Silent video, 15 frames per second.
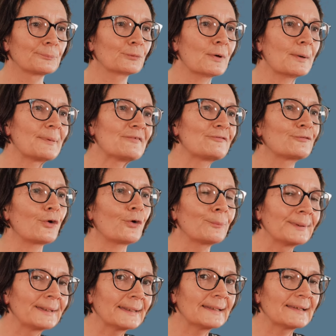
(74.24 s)
Pourquoi pas
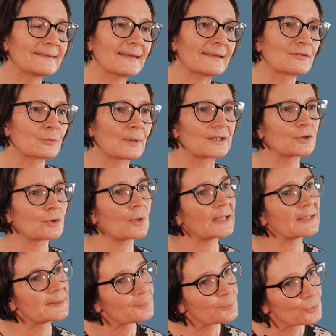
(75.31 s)
former les aides-soignants
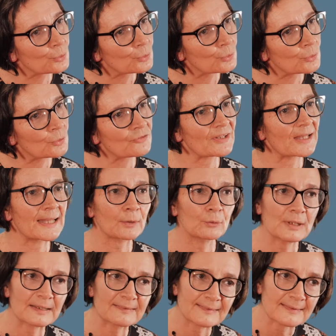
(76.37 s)
à l'hypnose, à la
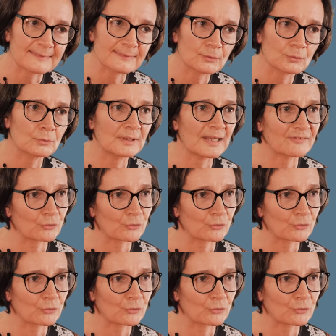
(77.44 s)
relaxation, à la